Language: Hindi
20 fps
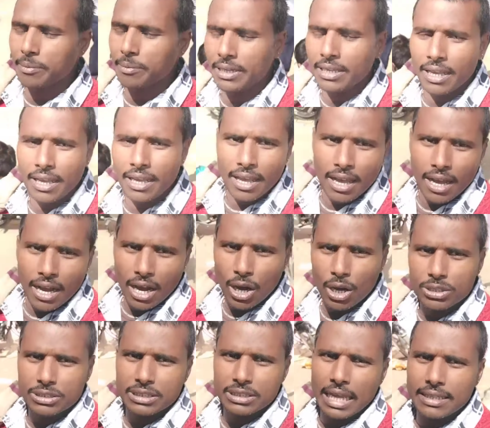अभी
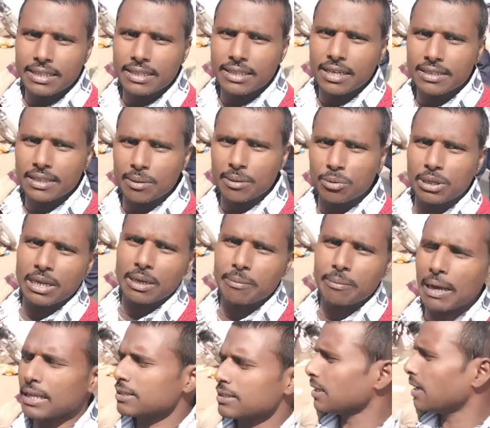और शादी खत्म होने के
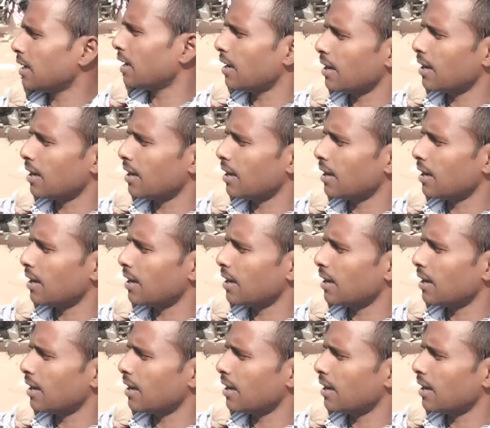बाद से